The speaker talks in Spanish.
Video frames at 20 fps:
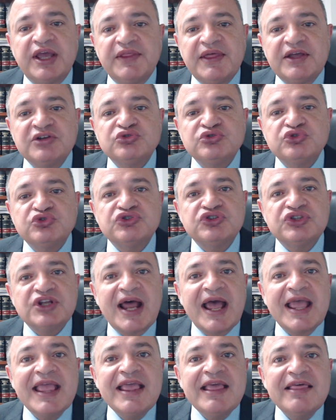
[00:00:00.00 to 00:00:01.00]
queda
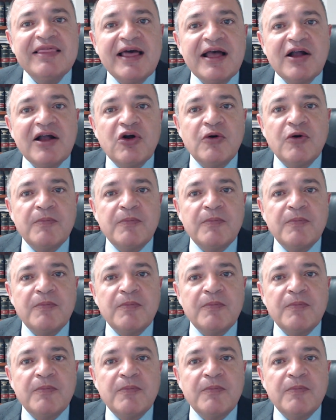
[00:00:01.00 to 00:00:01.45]
sustraída